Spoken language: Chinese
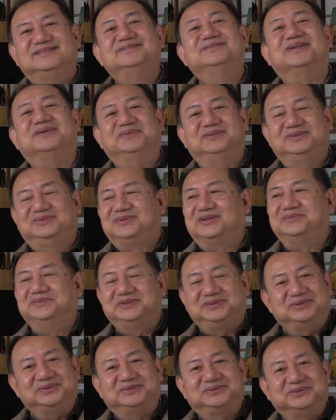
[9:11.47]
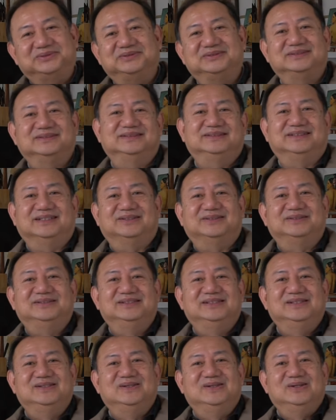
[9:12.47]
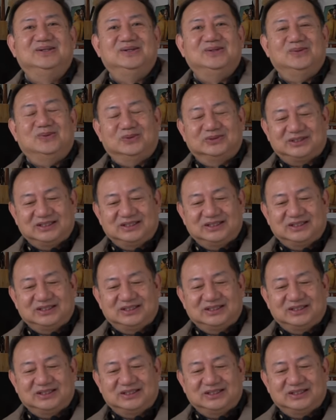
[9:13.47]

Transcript: 专门专门这个这个这个讲，我